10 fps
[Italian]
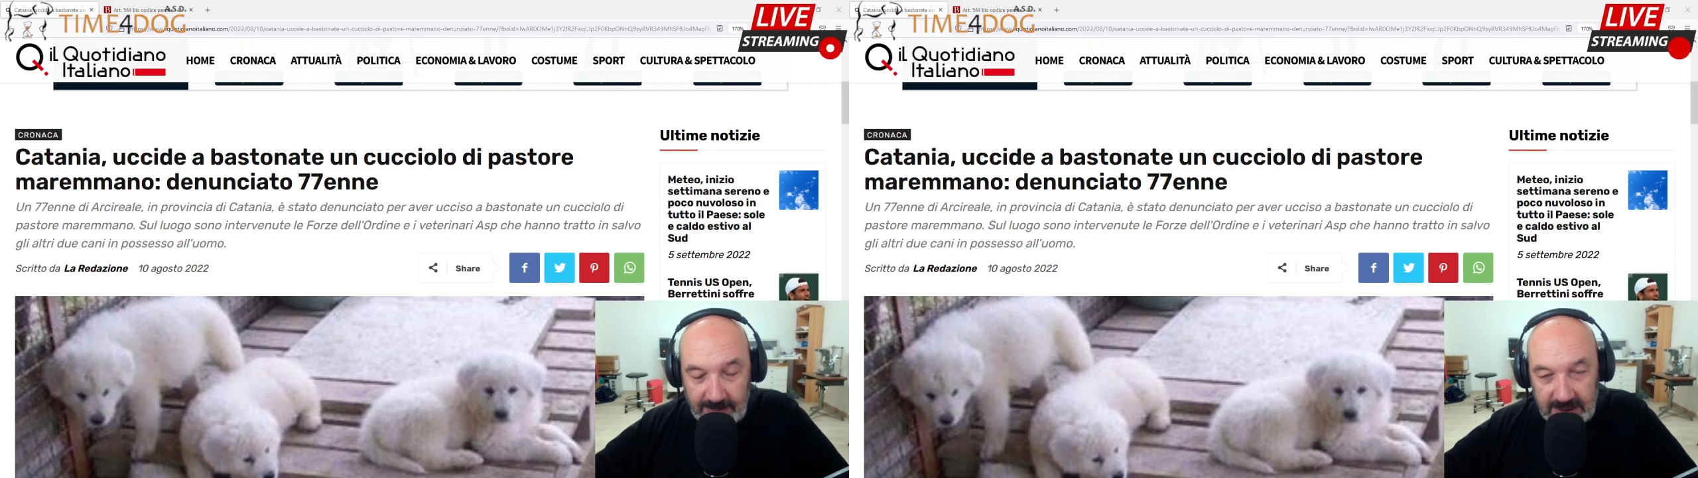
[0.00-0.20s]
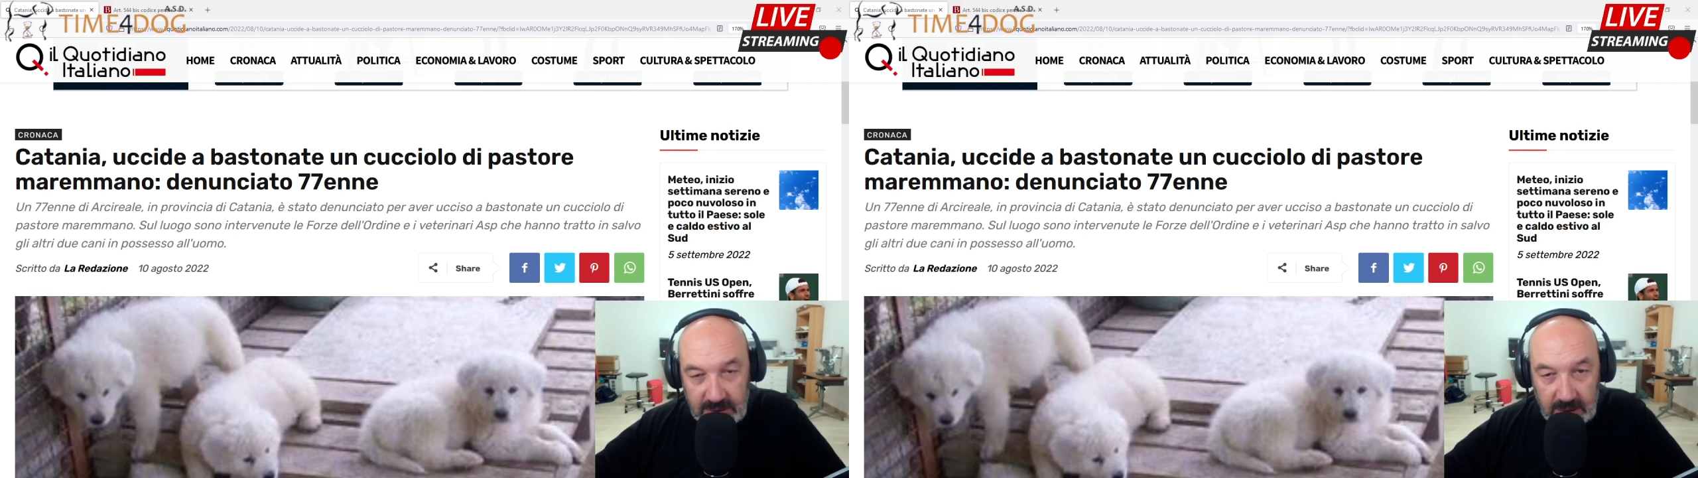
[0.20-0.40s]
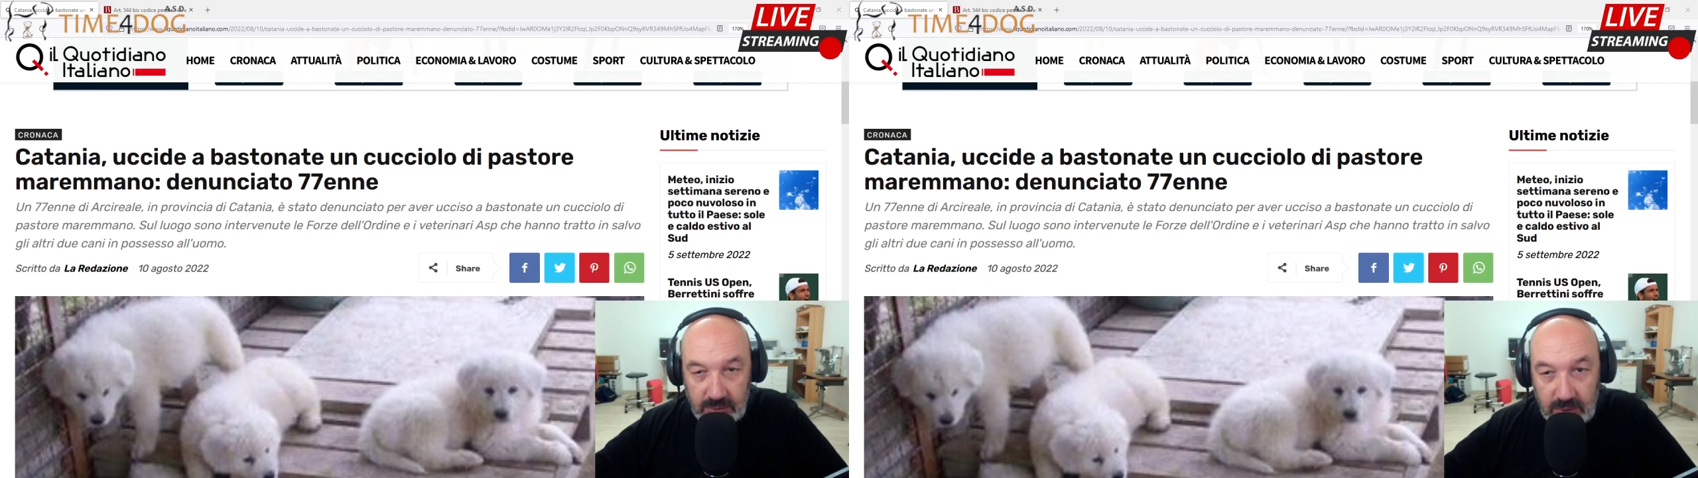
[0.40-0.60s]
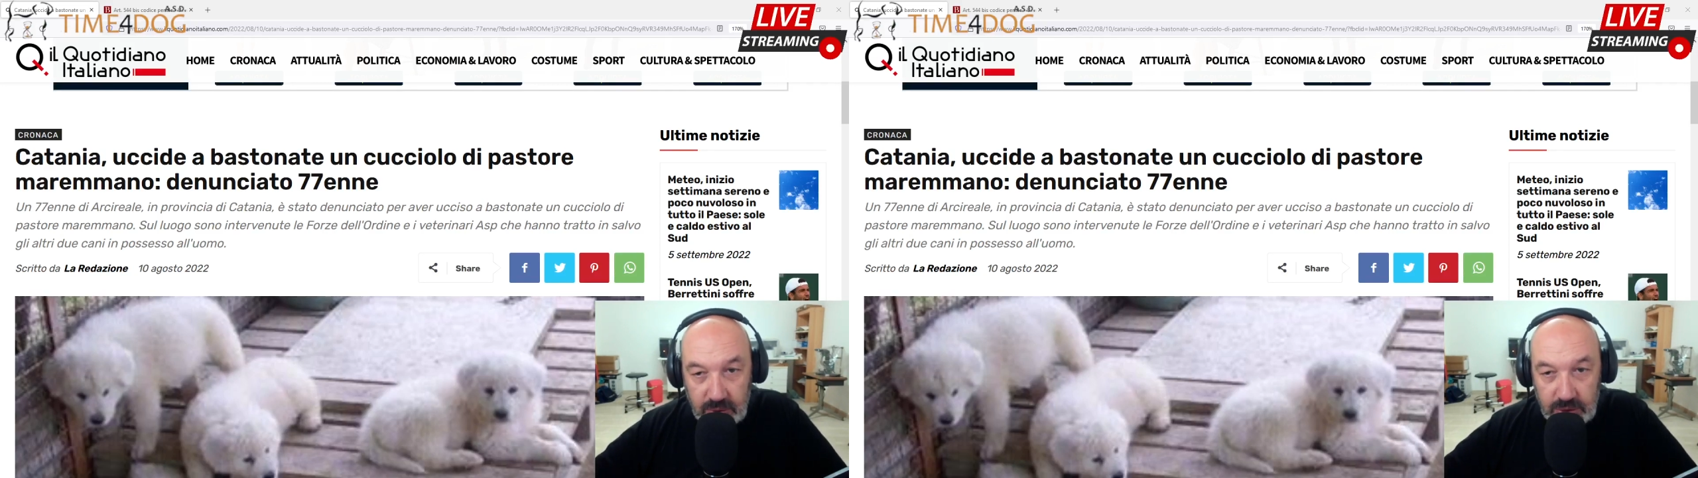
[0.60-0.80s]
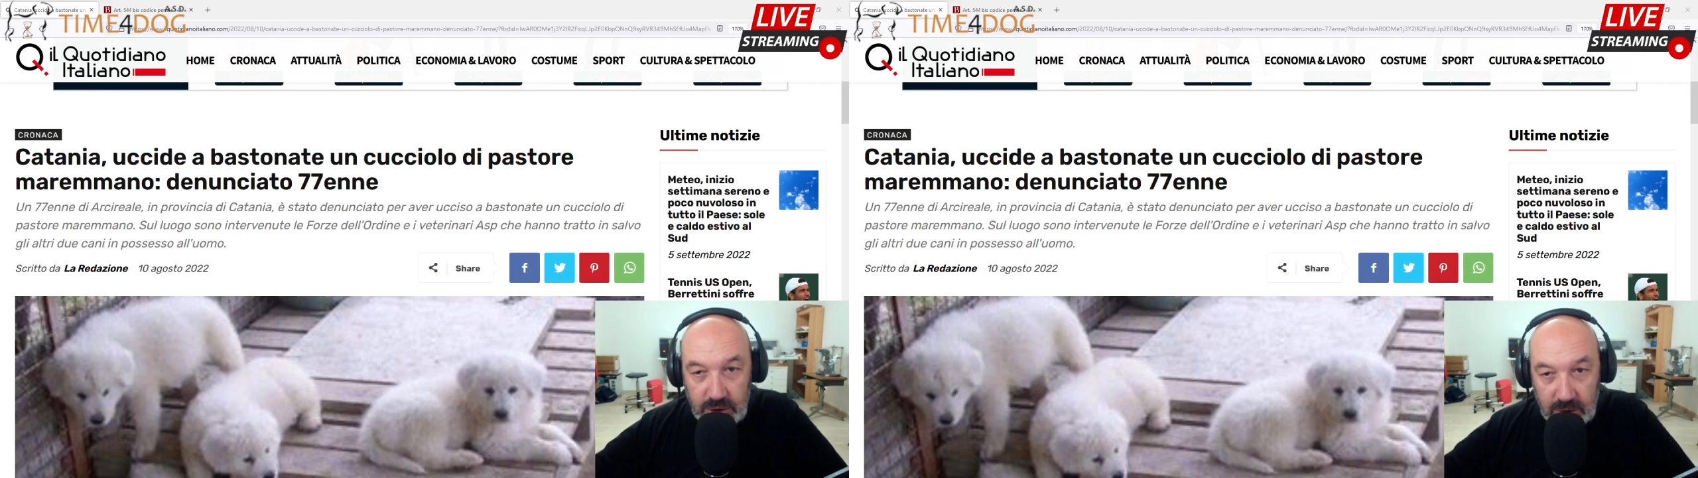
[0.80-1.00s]
a bastonato un
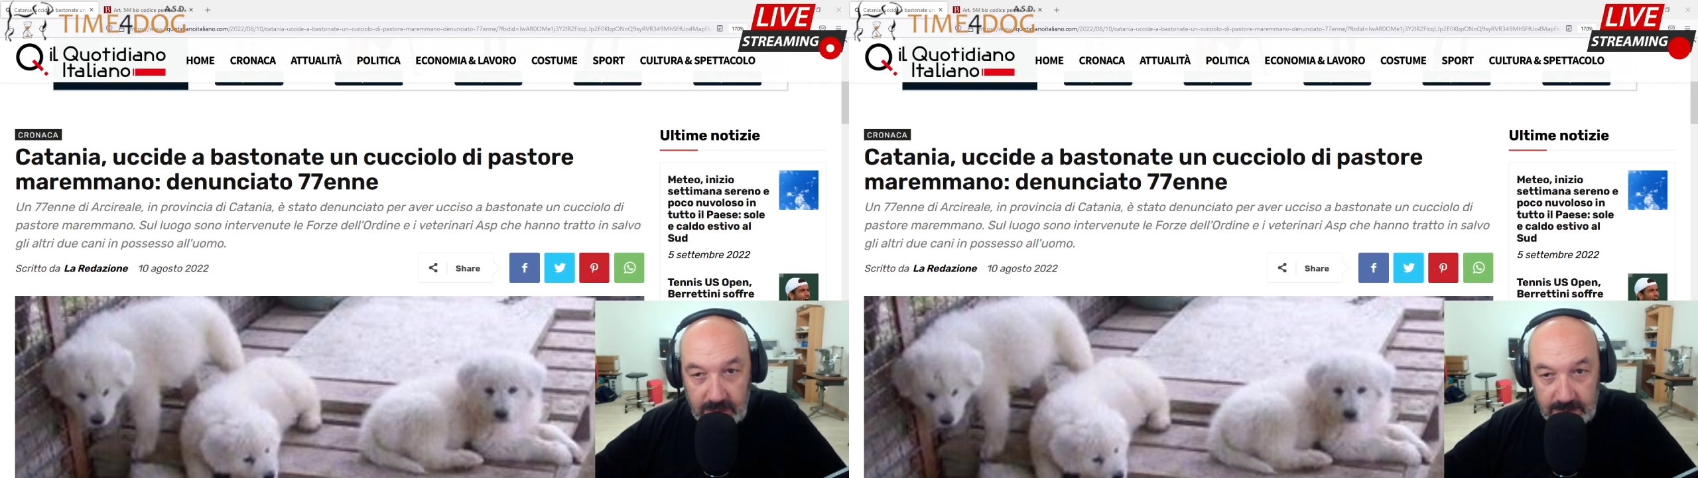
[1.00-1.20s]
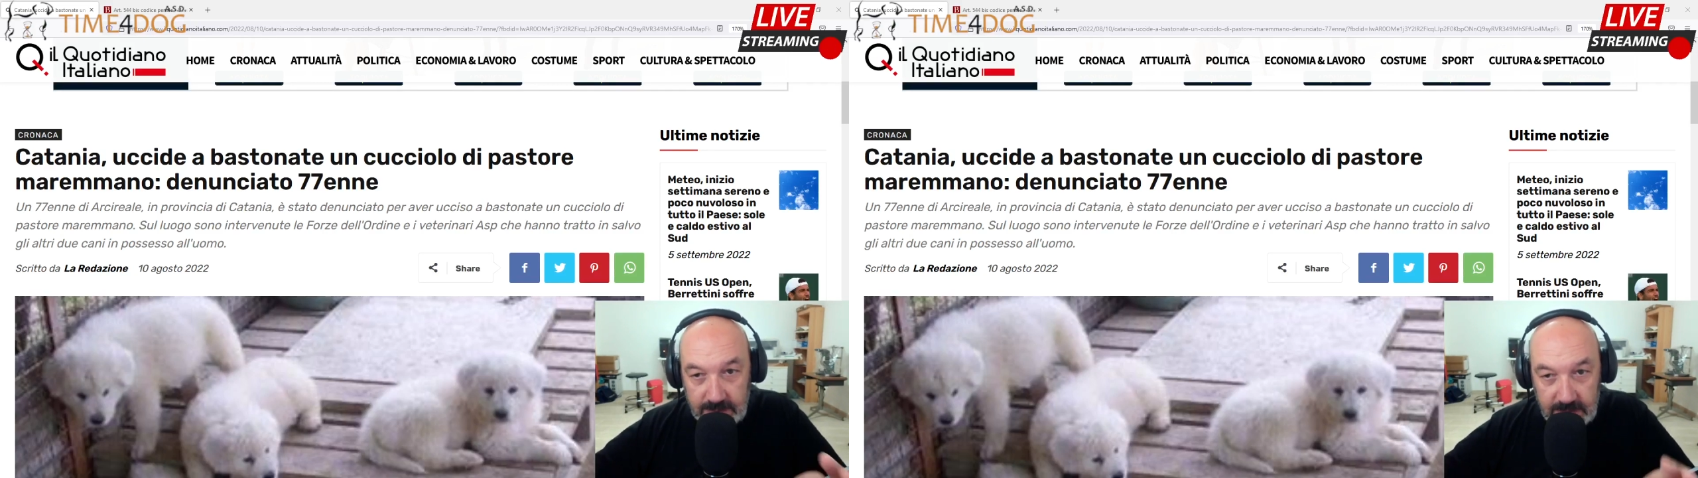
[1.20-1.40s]
cucciolo,